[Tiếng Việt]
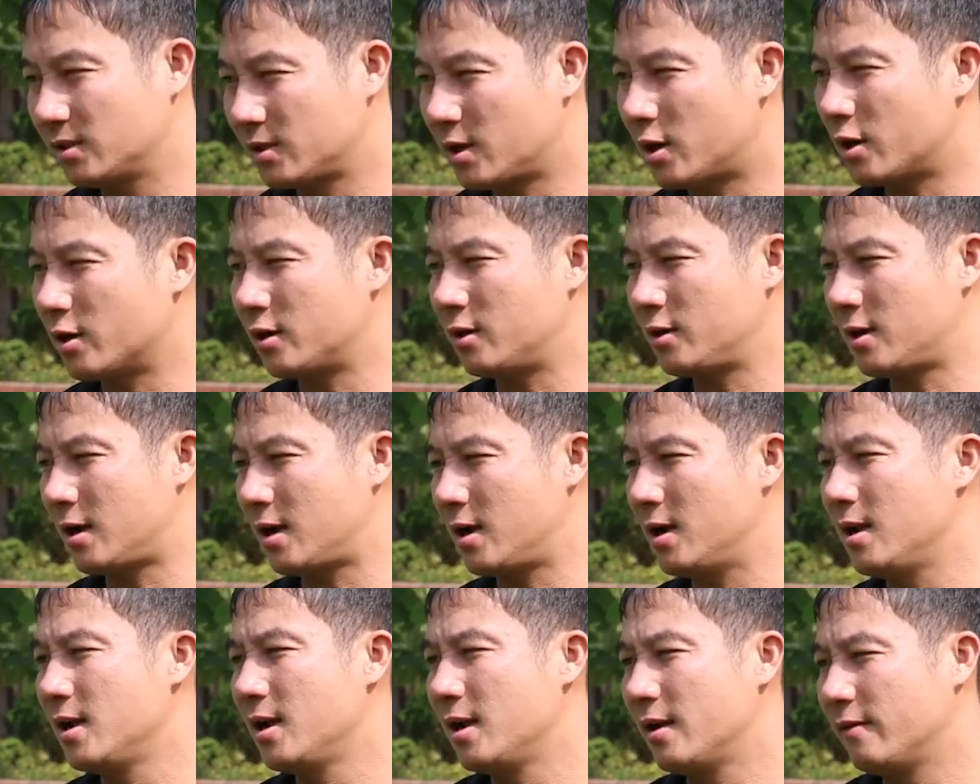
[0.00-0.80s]
Còn
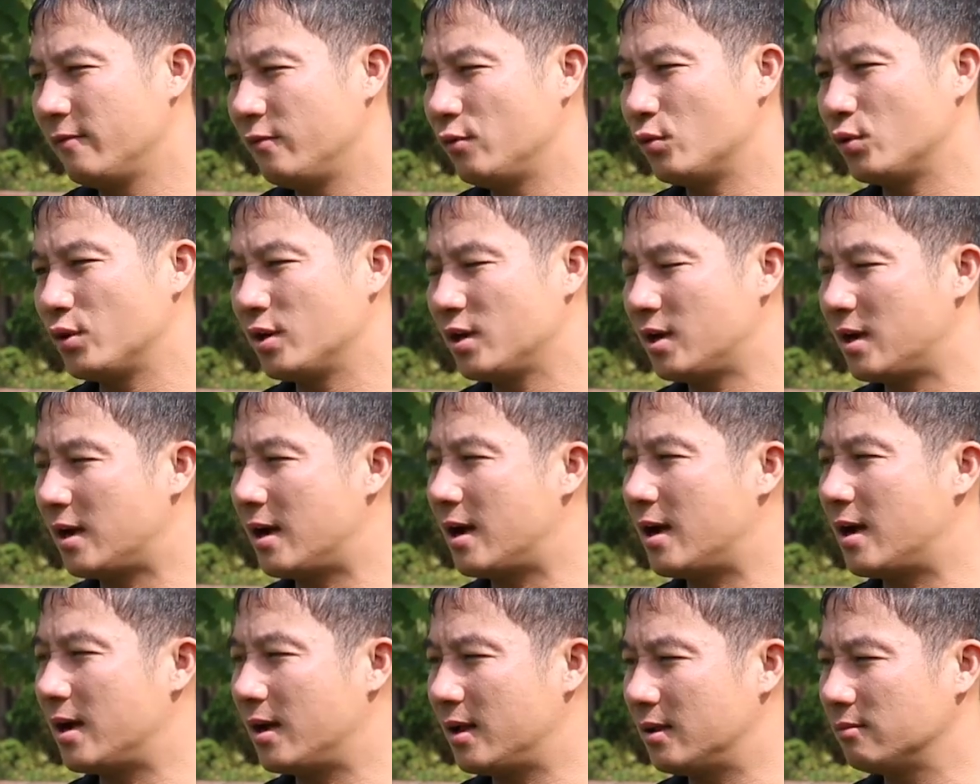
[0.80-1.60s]
ví dụ như
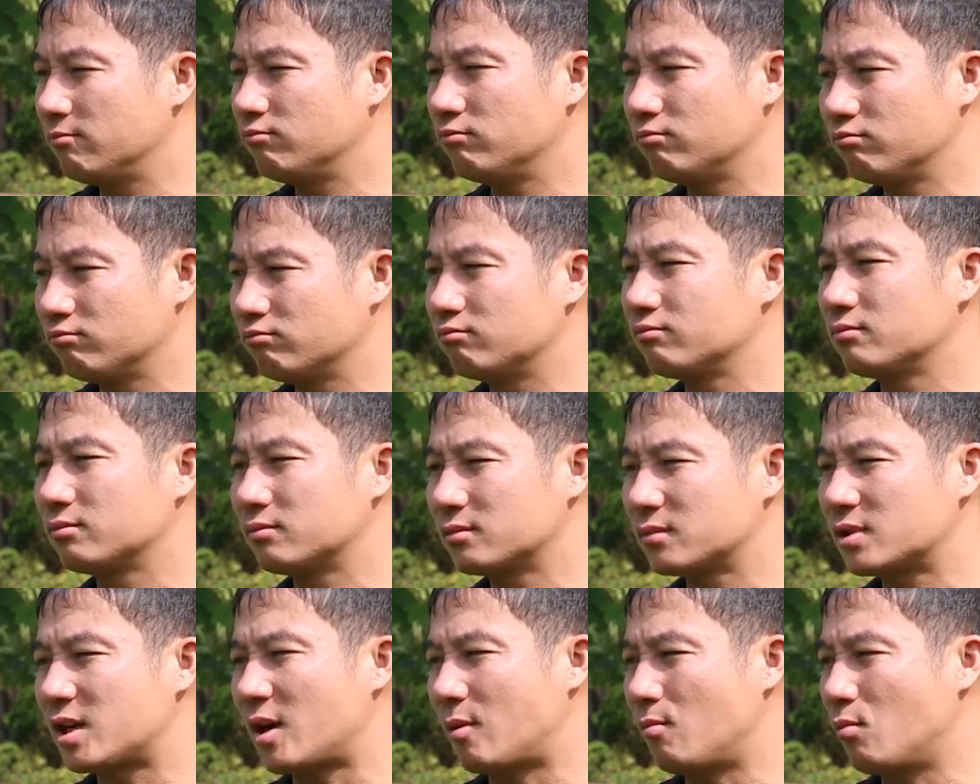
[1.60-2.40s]
là
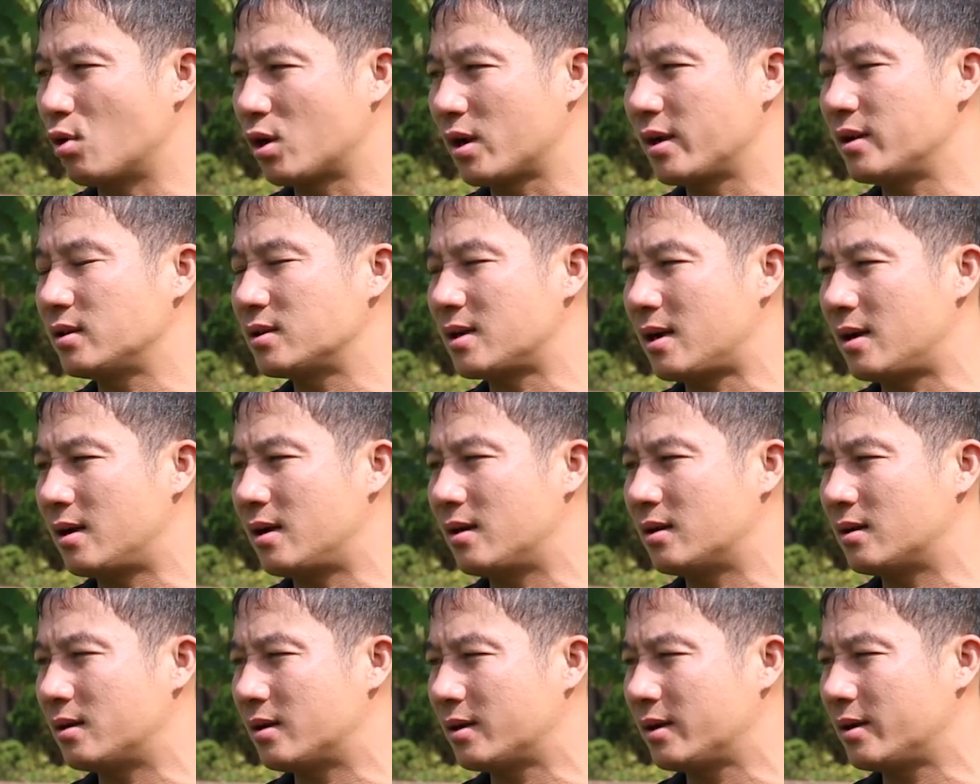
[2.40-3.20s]
trong một cái cái,
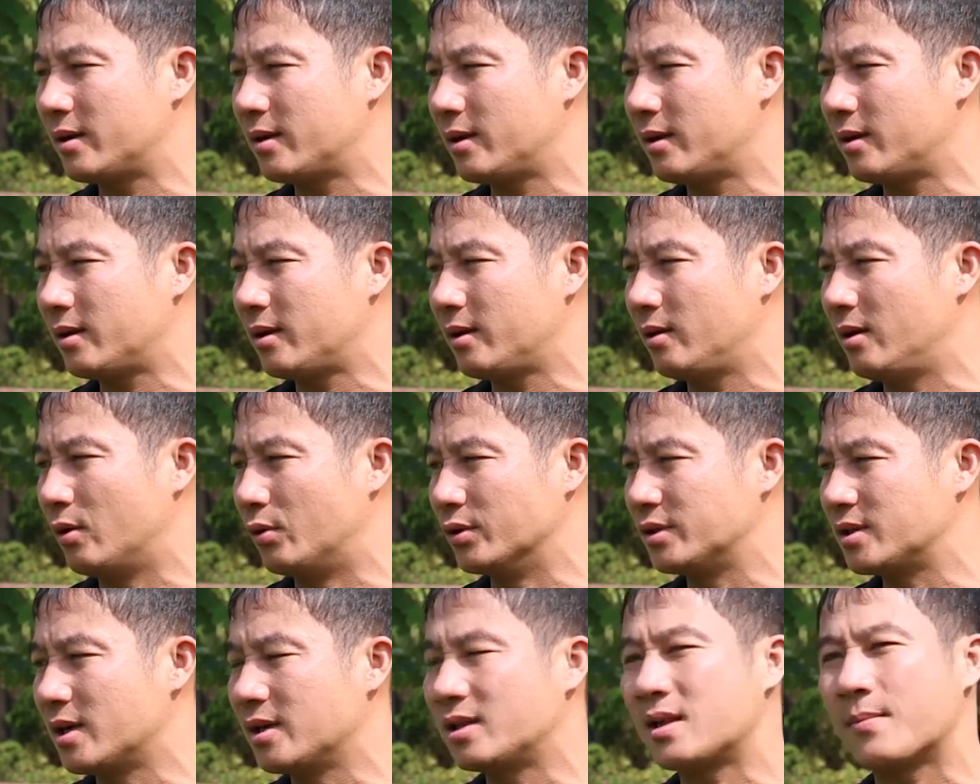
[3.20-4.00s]
cái, cái
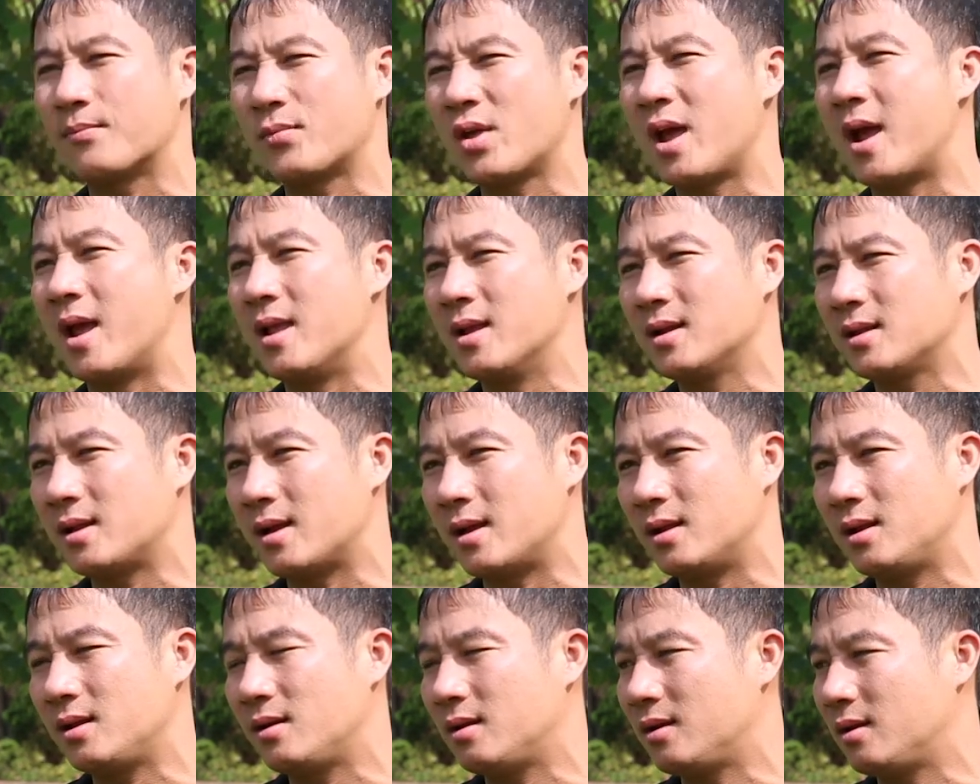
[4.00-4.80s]
lối chơi tập thể như
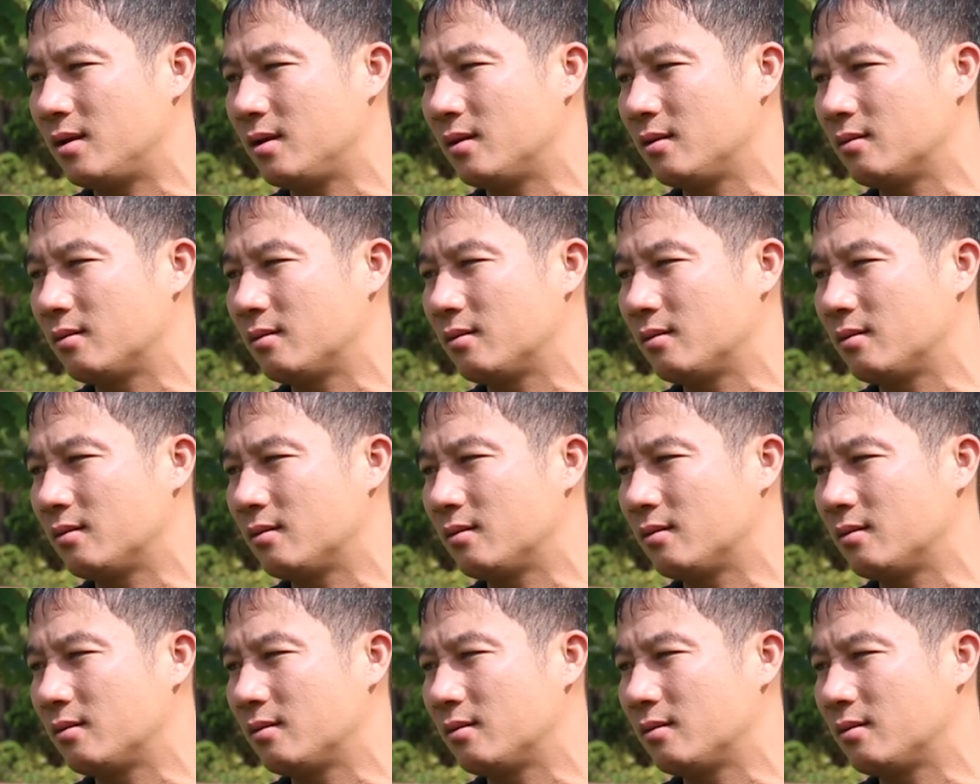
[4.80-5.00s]
thế thì